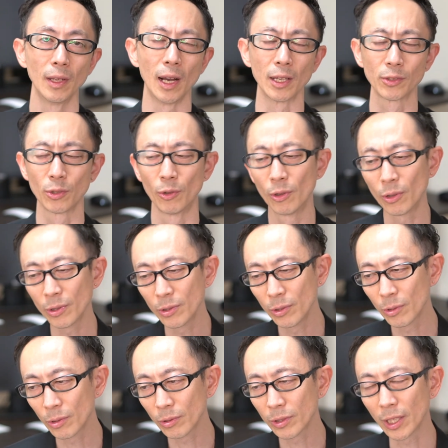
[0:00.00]
あそういう
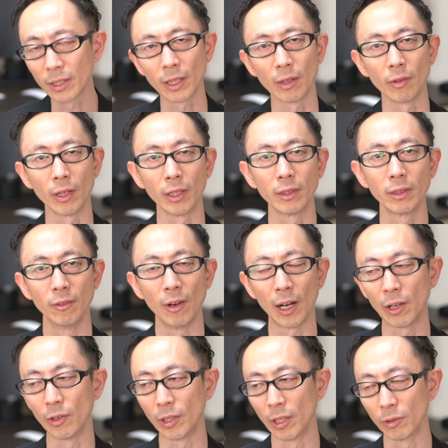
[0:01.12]
ことだったのか分
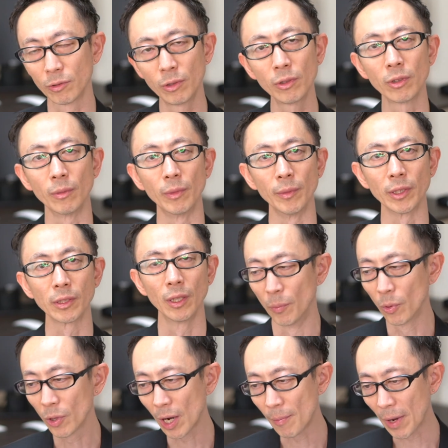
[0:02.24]
かる日が来ると思います
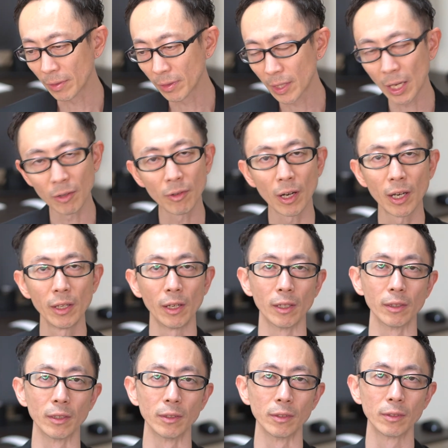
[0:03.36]
僕は全く分かんな
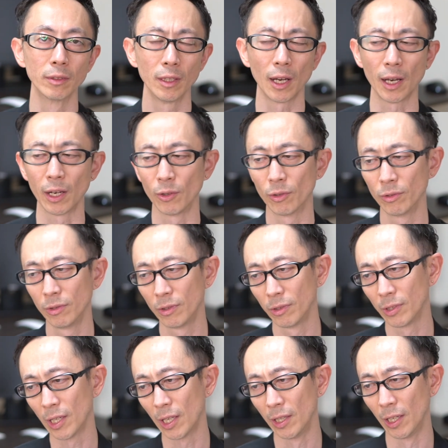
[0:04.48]
かったんですだから
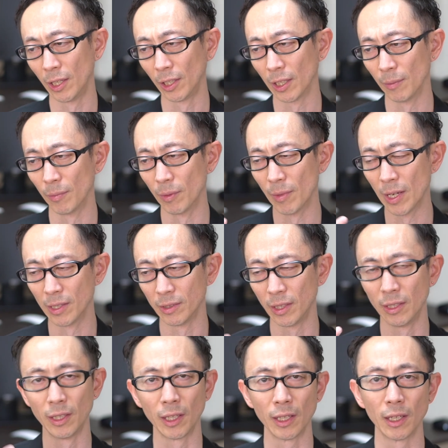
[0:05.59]
43年間も慢
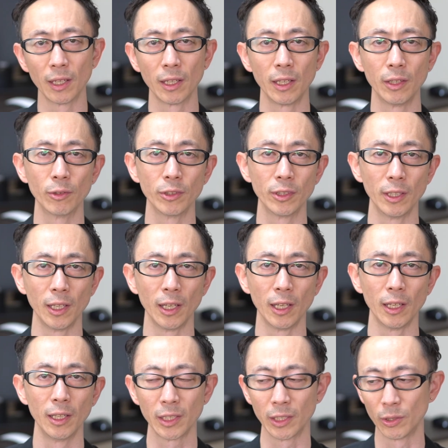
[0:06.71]
性的な下痢をし
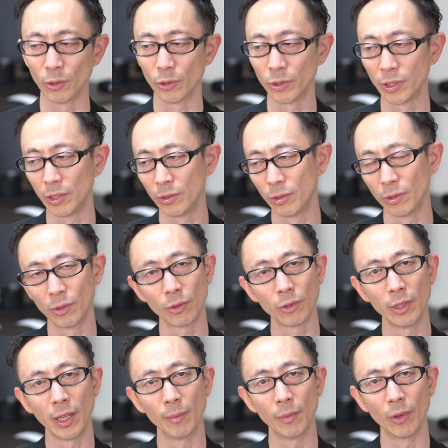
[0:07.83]
て起業して16
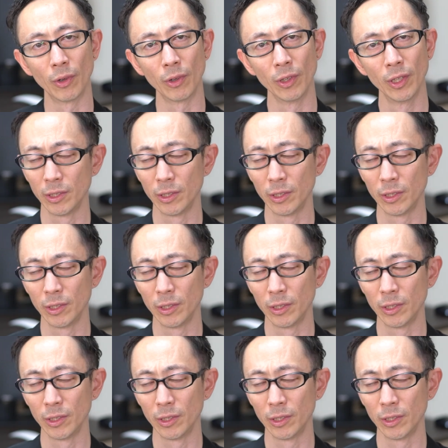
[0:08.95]
年も